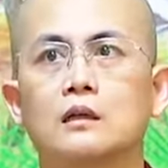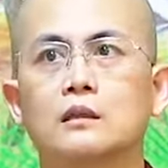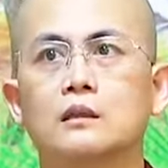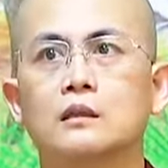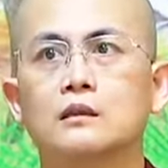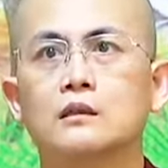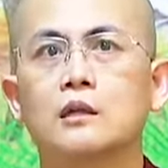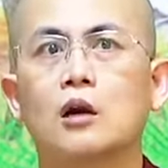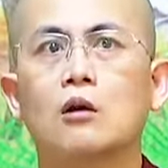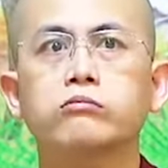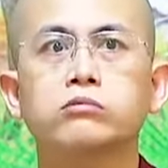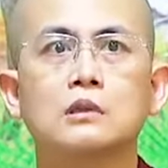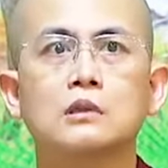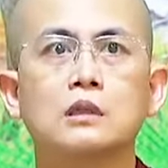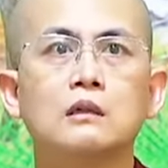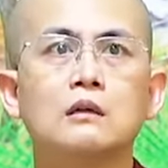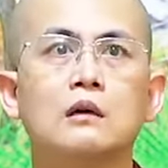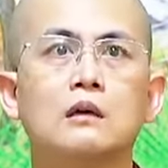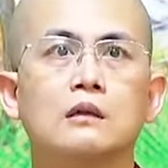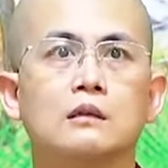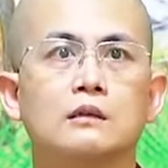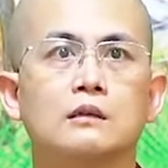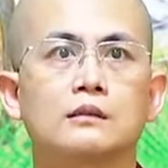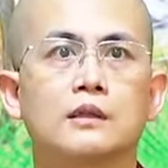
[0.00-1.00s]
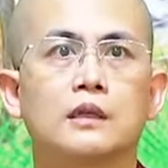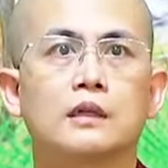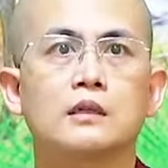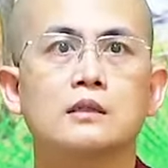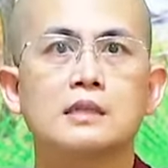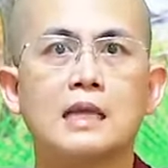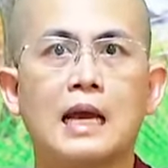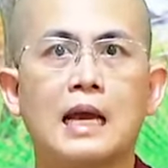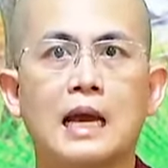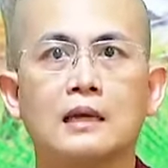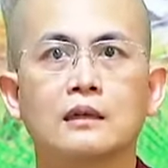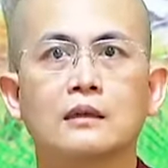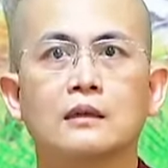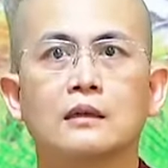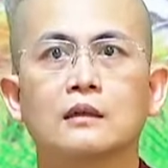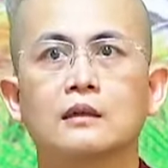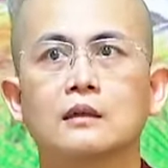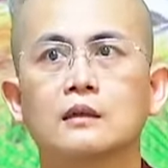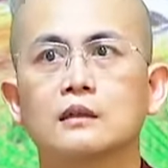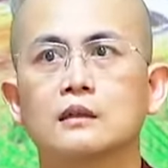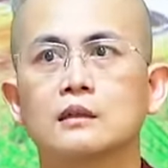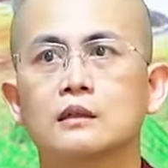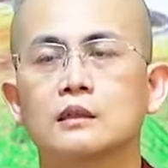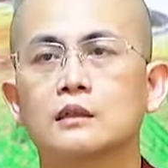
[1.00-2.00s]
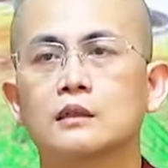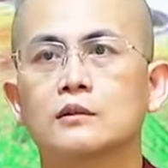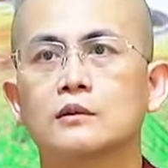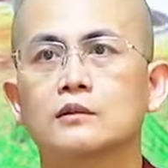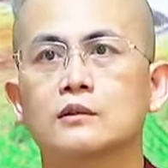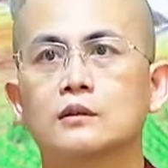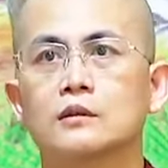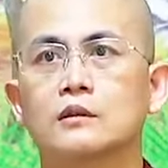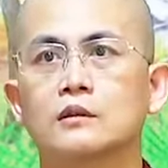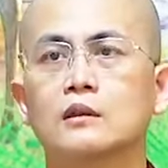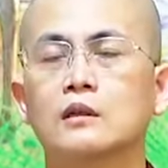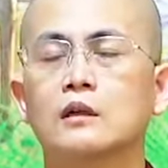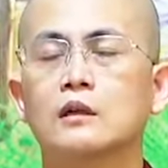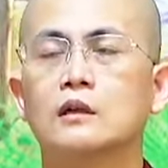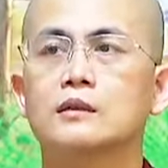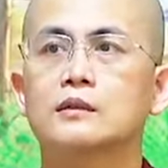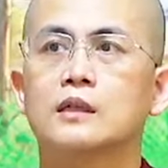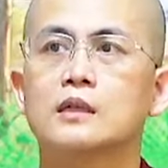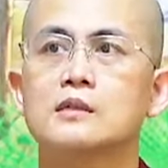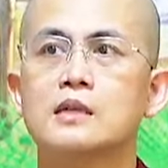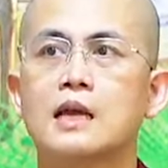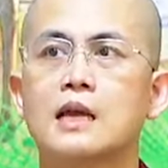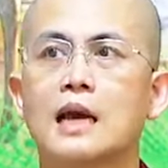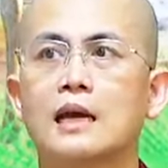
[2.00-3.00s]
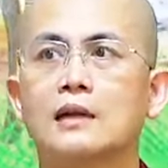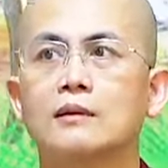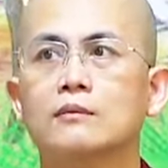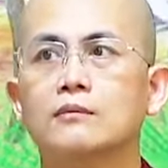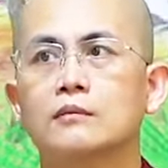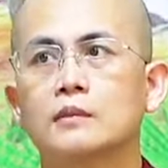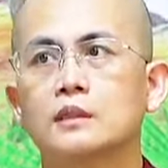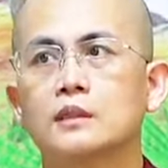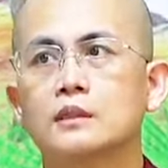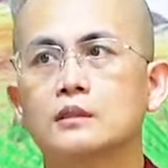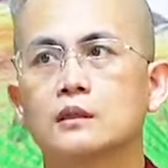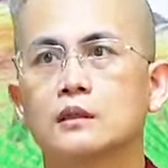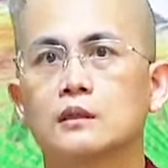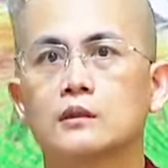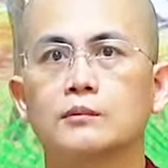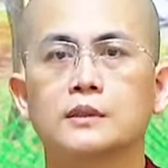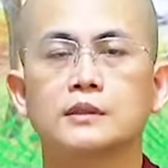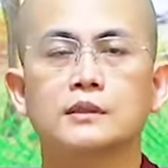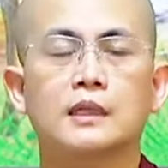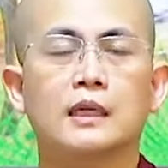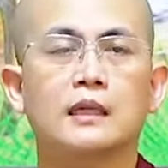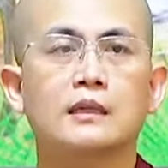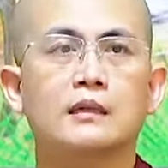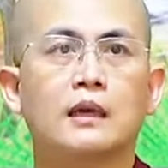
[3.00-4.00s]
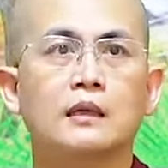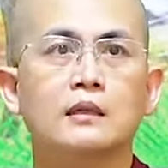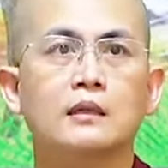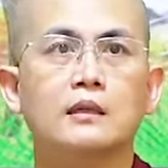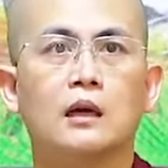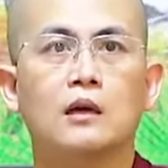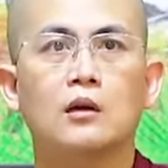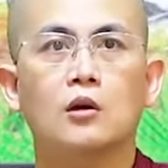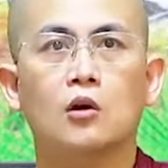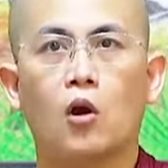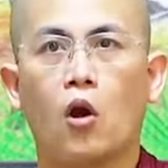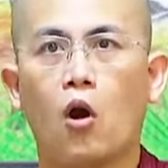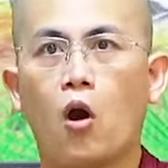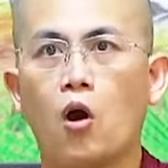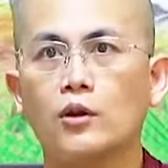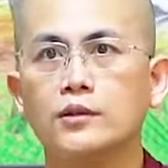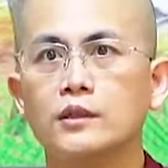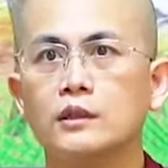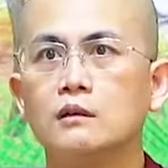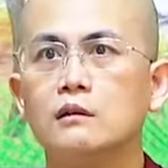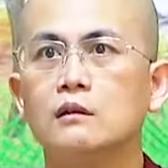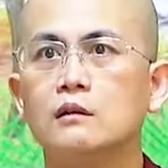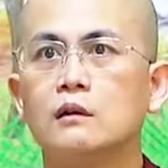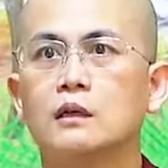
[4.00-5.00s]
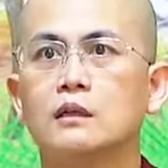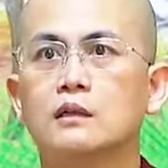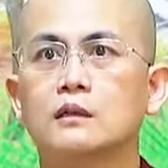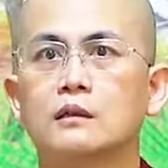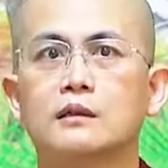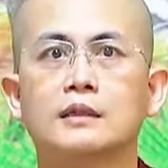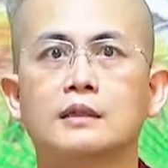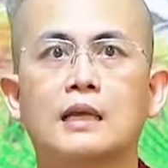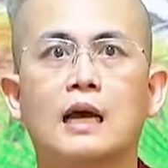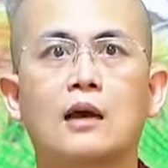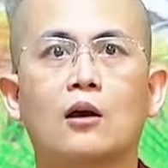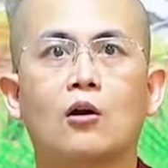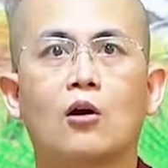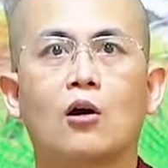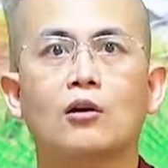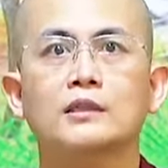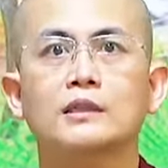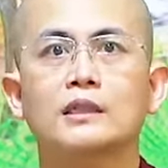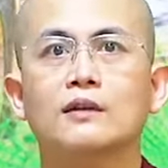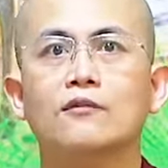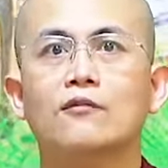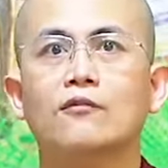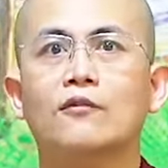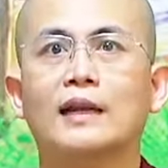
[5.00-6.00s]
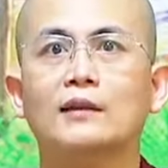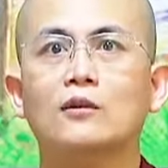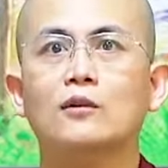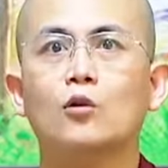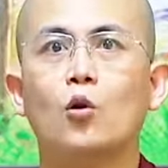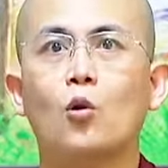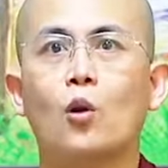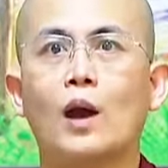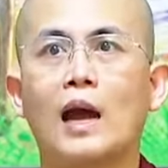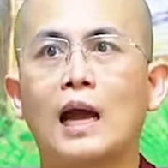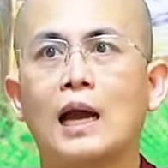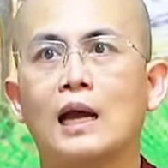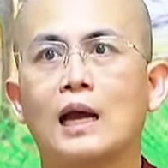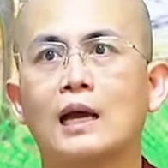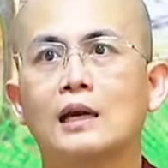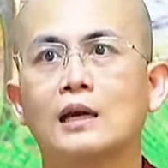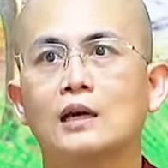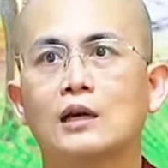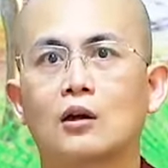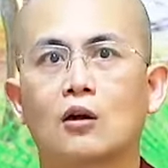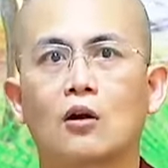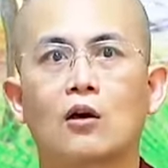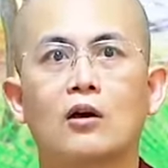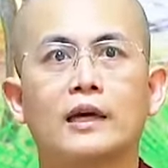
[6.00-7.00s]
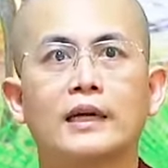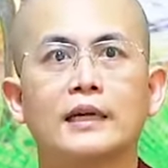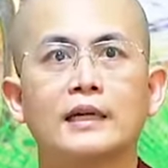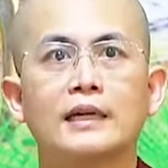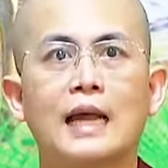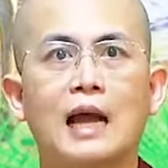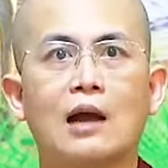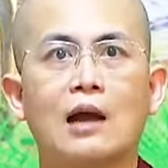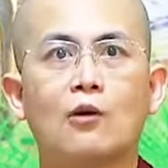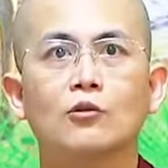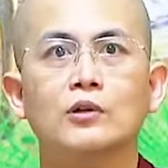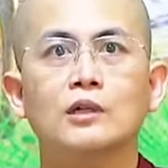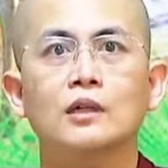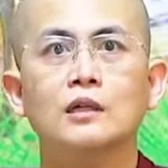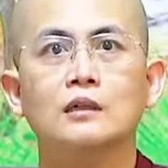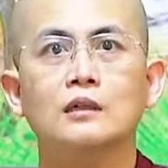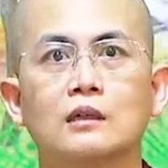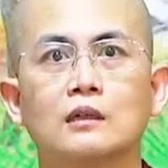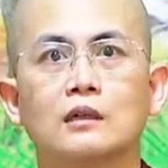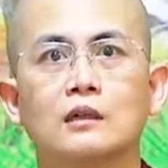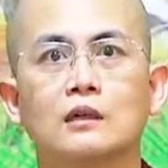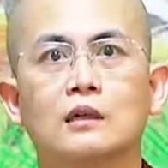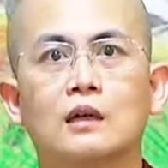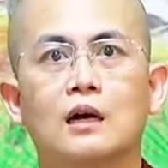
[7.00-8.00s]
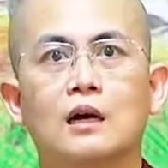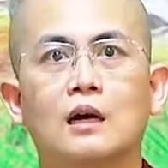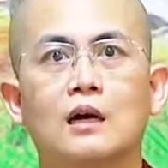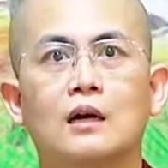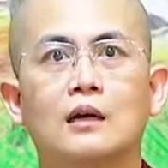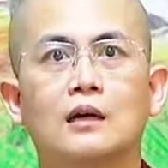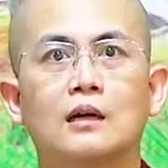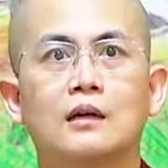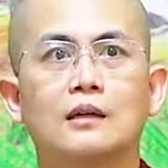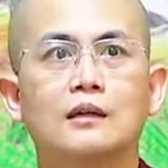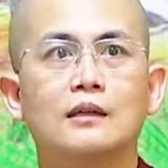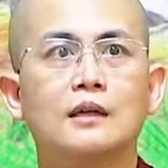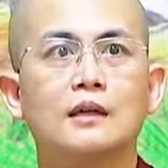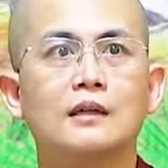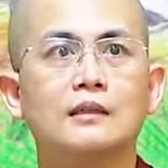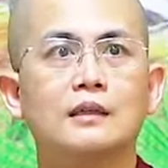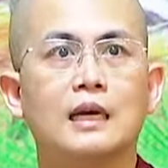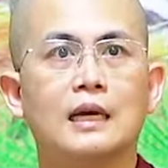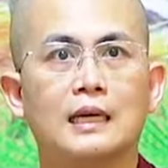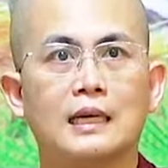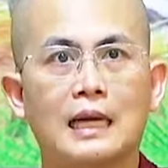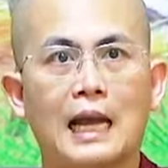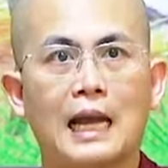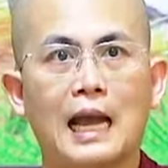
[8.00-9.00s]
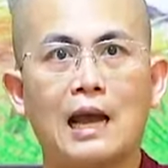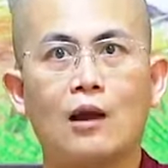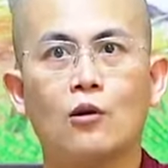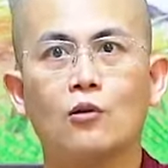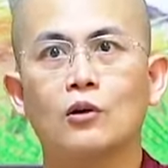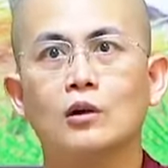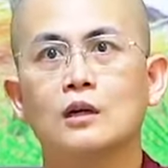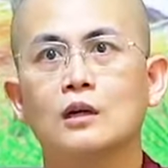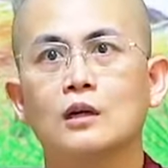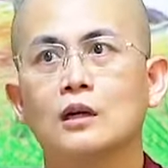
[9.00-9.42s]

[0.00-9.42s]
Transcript: thông thường ở thế gian người thế gian bây giờ mình sẽ thấy là có những người người ta có cái văn hóa có cái đạo đức ờ, rất là cao